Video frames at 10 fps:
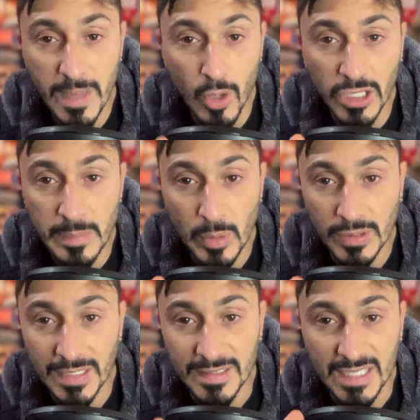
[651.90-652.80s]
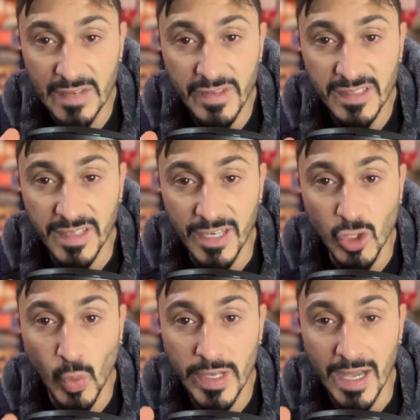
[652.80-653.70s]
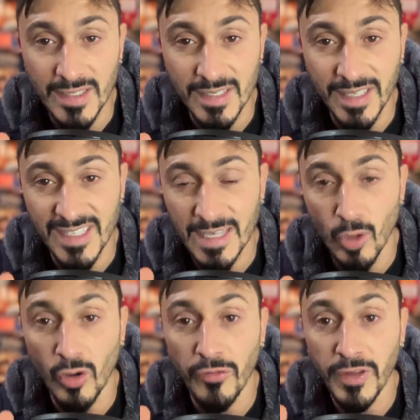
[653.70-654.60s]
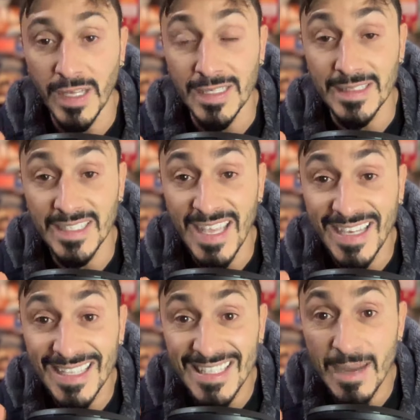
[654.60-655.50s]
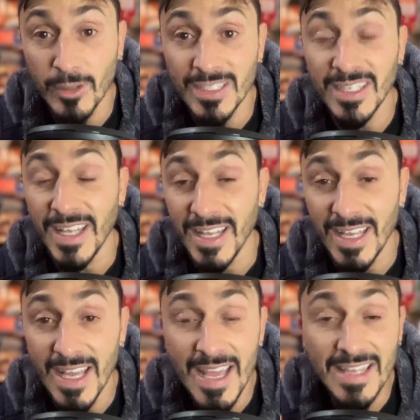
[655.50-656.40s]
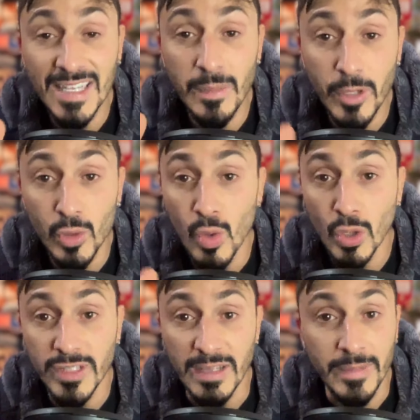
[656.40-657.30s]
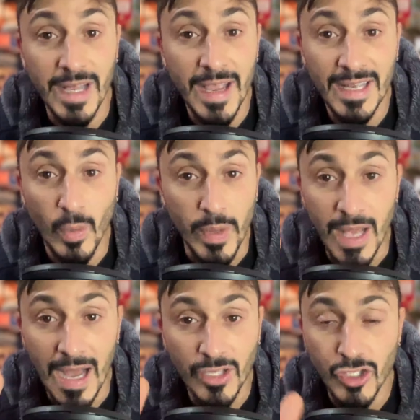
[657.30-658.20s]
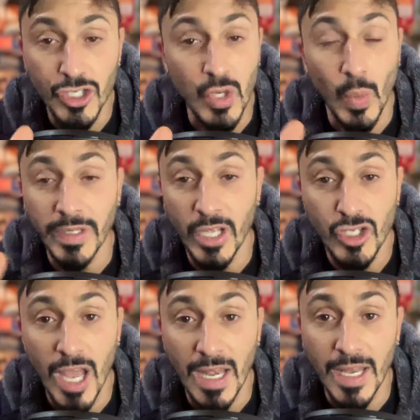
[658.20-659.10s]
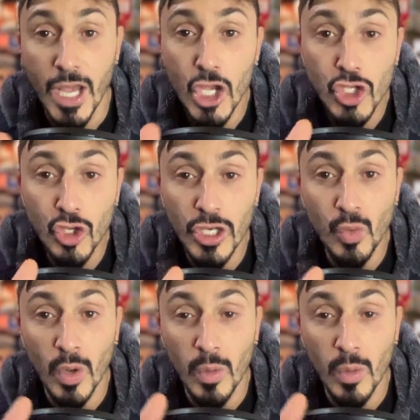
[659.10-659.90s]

è molto importante andare a investire su quegli asset che siamo confidenti e che andiamo a detenere nel medio-lungo termine, anche da qui a 5-10 anni. Solo in quel